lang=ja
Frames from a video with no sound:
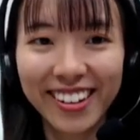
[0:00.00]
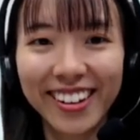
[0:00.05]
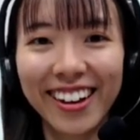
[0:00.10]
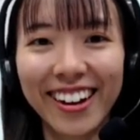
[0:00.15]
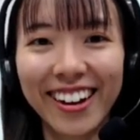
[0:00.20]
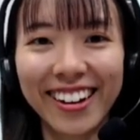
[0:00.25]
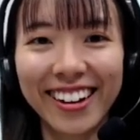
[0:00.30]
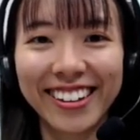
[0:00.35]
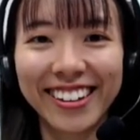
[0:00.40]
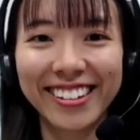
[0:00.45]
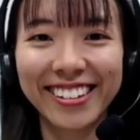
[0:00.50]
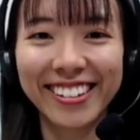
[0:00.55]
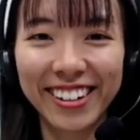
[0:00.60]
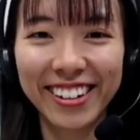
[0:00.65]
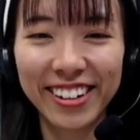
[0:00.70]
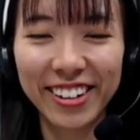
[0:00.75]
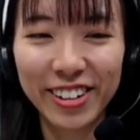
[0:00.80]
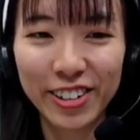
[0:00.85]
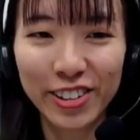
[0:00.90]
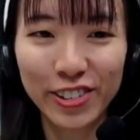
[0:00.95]
はい。あ
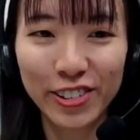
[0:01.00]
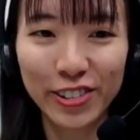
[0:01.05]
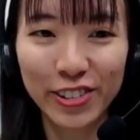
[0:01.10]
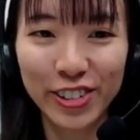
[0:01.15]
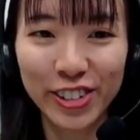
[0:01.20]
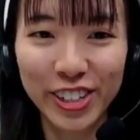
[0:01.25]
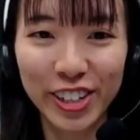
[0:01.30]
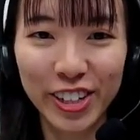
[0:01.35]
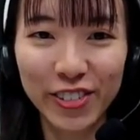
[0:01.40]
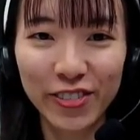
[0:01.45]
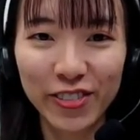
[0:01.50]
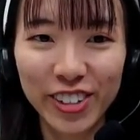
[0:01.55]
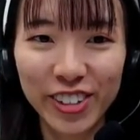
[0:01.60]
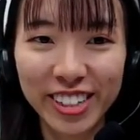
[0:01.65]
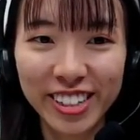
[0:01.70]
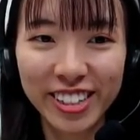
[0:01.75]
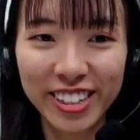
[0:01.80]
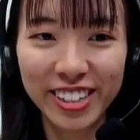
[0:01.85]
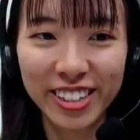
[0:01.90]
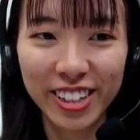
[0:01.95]
りがとうございま
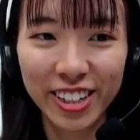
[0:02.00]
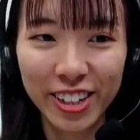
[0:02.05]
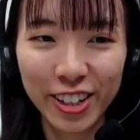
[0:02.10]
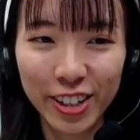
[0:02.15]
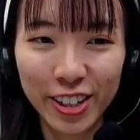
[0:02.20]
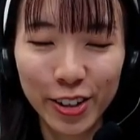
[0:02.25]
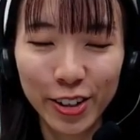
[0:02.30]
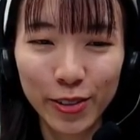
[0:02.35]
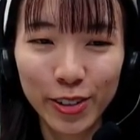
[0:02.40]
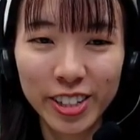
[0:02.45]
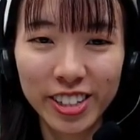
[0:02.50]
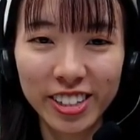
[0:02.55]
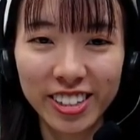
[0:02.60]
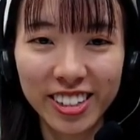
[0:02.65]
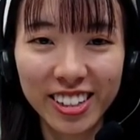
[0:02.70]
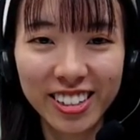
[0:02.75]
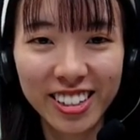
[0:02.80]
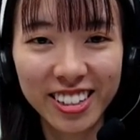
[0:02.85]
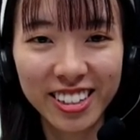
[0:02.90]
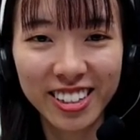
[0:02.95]
す。もし、
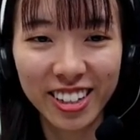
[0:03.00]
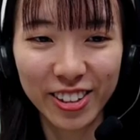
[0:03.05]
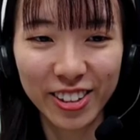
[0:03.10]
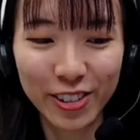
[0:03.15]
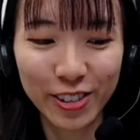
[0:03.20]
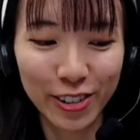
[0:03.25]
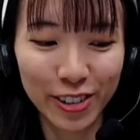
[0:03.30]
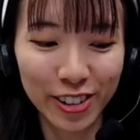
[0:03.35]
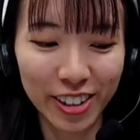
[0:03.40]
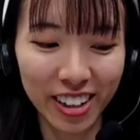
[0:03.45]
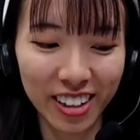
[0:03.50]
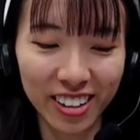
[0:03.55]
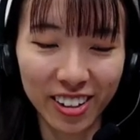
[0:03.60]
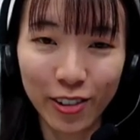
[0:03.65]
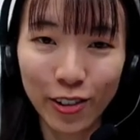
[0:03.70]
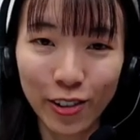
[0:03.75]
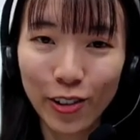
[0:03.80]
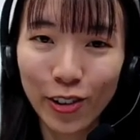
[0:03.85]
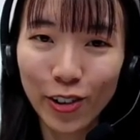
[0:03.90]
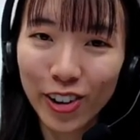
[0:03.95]
笹地さんの方で、
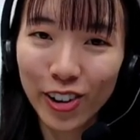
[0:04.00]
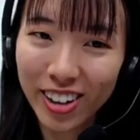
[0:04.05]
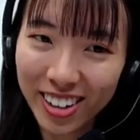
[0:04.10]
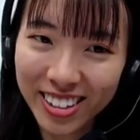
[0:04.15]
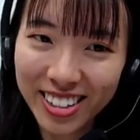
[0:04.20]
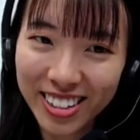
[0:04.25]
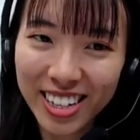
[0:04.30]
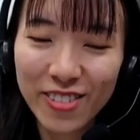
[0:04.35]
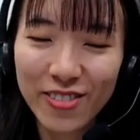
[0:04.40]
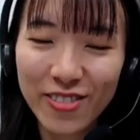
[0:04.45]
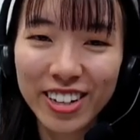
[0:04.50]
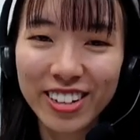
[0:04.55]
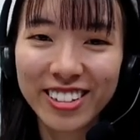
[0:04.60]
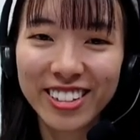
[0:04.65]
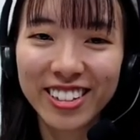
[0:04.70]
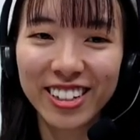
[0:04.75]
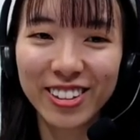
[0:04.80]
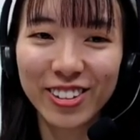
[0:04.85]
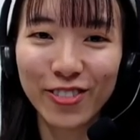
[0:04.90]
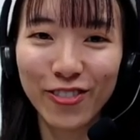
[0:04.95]
ここが JPIC
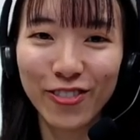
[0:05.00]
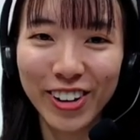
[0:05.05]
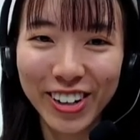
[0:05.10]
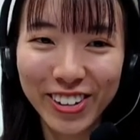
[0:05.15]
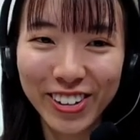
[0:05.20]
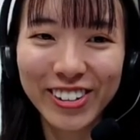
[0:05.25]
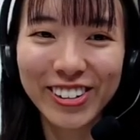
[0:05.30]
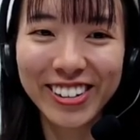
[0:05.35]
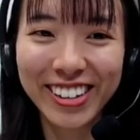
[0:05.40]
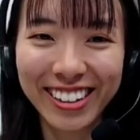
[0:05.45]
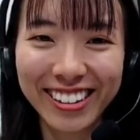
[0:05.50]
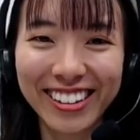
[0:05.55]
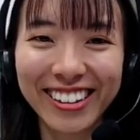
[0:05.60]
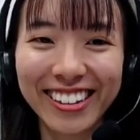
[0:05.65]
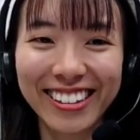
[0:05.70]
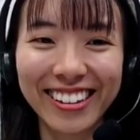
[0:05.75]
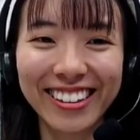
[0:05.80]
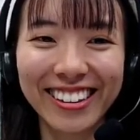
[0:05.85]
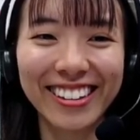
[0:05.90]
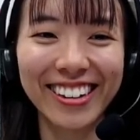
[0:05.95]
さんの魅力だな、
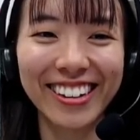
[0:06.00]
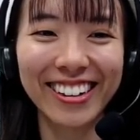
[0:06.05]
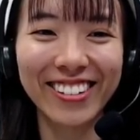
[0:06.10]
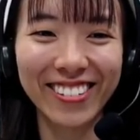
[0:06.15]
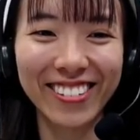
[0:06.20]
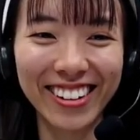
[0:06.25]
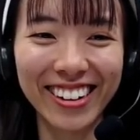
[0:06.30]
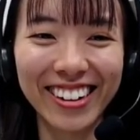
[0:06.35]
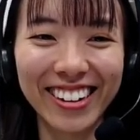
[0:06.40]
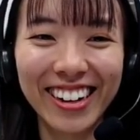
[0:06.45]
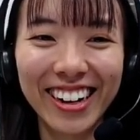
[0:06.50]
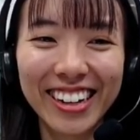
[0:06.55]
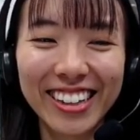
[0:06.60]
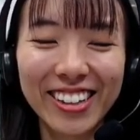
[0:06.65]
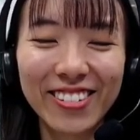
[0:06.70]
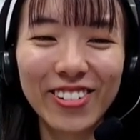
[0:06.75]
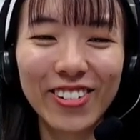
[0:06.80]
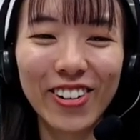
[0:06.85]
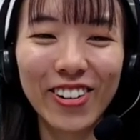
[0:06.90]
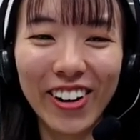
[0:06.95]
だったりとか、多
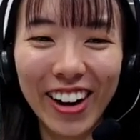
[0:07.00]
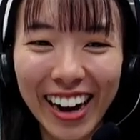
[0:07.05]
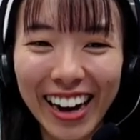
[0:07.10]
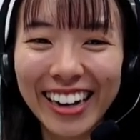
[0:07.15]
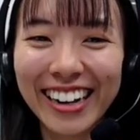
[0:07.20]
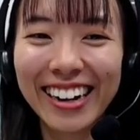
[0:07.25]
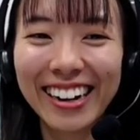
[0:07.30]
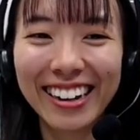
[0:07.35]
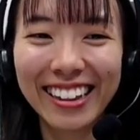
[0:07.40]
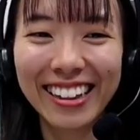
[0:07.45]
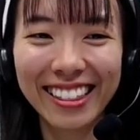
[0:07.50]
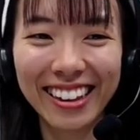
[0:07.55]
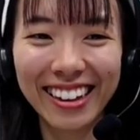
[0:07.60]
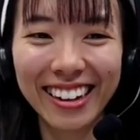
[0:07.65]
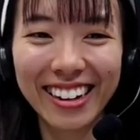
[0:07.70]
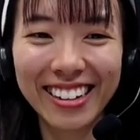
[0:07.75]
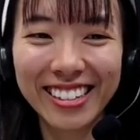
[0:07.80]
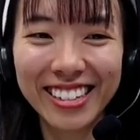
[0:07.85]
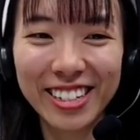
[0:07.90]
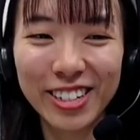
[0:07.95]
分こう入られて
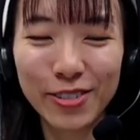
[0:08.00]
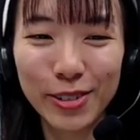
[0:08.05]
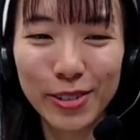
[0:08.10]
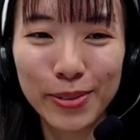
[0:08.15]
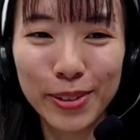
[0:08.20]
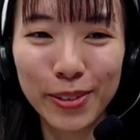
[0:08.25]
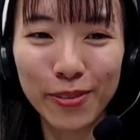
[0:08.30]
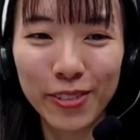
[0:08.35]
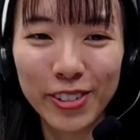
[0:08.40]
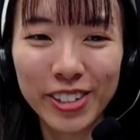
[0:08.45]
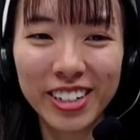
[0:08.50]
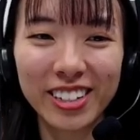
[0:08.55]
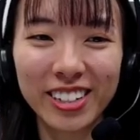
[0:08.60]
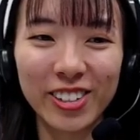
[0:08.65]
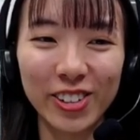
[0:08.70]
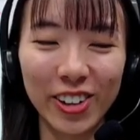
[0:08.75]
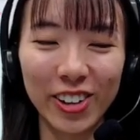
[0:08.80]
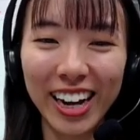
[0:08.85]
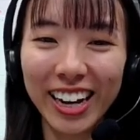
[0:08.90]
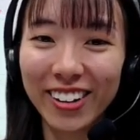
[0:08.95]
感じる部分、もしかする
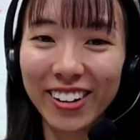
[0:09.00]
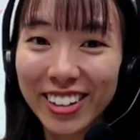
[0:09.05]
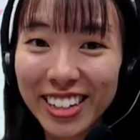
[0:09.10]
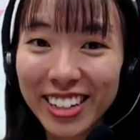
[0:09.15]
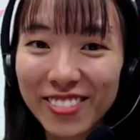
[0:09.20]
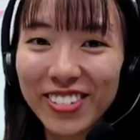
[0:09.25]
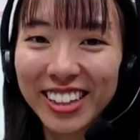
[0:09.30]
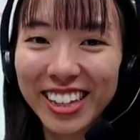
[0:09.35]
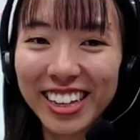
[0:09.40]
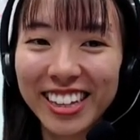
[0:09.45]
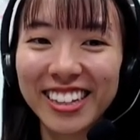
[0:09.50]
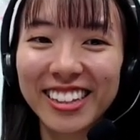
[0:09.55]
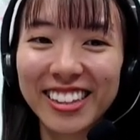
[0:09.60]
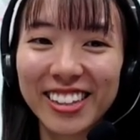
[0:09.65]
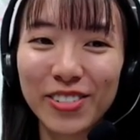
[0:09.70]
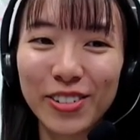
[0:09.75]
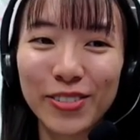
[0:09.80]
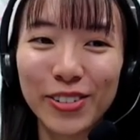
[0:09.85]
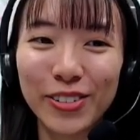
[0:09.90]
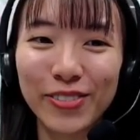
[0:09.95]
と入る決め手になった
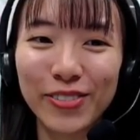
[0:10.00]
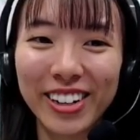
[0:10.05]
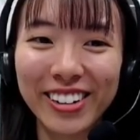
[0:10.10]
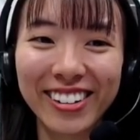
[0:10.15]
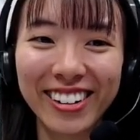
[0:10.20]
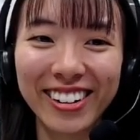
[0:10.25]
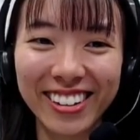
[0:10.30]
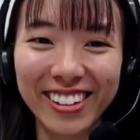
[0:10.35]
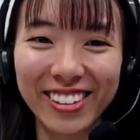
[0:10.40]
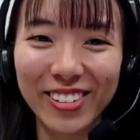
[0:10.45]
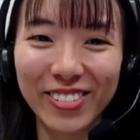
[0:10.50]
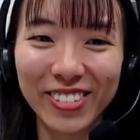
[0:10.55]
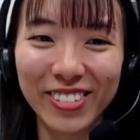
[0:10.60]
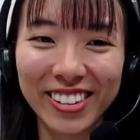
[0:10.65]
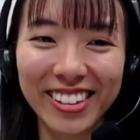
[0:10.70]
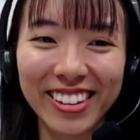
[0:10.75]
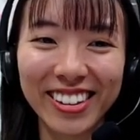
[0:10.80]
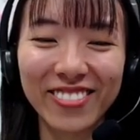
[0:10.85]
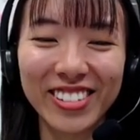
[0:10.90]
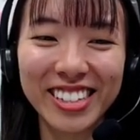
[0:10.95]
部分もあるかなと思っ
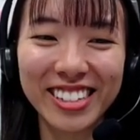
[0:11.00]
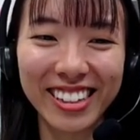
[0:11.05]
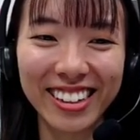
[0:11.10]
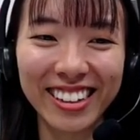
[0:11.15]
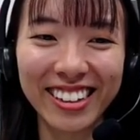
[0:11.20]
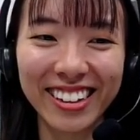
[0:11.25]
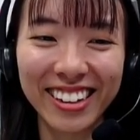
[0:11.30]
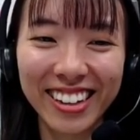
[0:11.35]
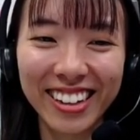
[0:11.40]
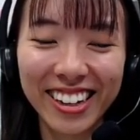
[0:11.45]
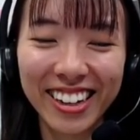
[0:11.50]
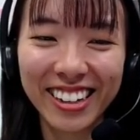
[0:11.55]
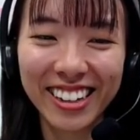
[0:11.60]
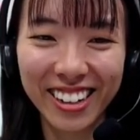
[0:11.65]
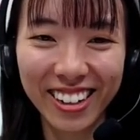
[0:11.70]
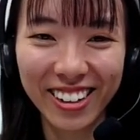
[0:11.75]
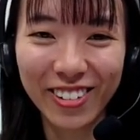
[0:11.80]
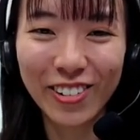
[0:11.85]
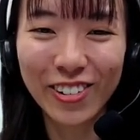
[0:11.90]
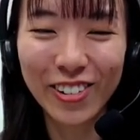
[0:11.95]
ていまして、
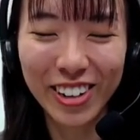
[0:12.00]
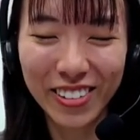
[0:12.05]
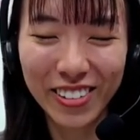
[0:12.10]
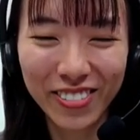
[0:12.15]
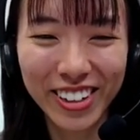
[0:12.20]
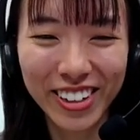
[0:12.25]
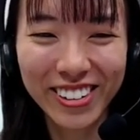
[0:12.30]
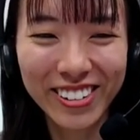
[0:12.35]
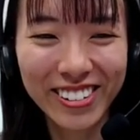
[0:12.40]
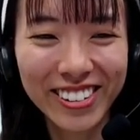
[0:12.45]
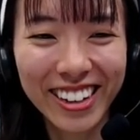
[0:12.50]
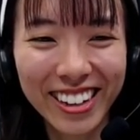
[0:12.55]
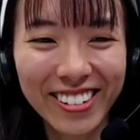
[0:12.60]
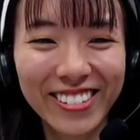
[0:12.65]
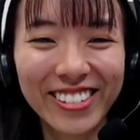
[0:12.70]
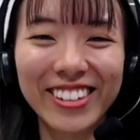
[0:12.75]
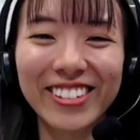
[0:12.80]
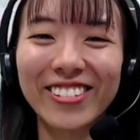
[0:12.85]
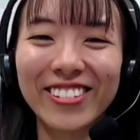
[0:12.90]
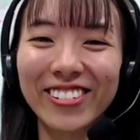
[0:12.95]
がここが魅力だよっ
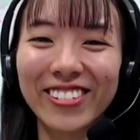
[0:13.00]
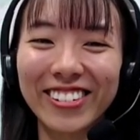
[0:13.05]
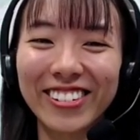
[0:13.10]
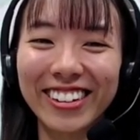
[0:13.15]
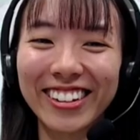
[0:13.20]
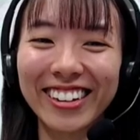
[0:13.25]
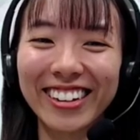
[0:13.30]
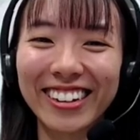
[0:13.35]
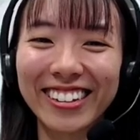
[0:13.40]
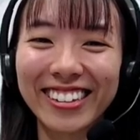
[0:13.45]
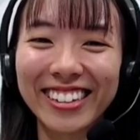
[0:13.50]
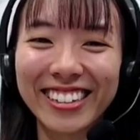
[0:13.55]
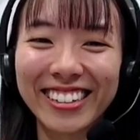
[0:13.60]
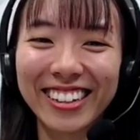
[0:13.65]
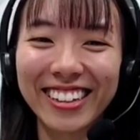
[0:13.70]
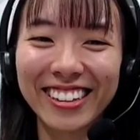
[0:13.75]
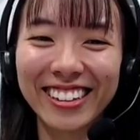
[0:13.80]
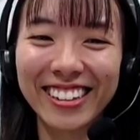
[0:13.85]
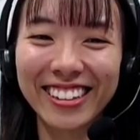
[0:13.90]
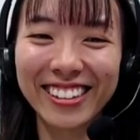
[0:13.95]
ていうところを学生
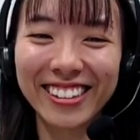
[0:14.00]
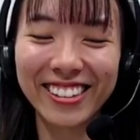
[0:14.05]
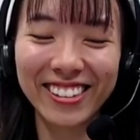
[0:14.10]
さんに